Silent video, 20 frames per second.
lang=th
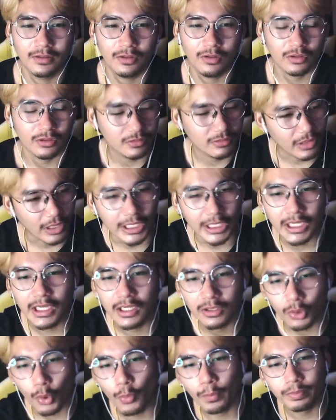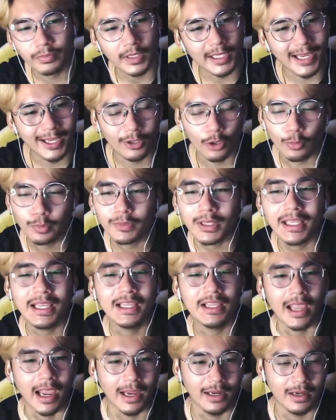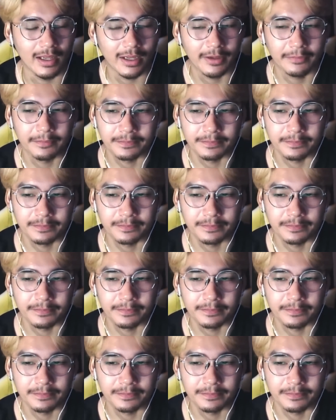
ก็ตีทุบตีทุบตีใหญ่เลย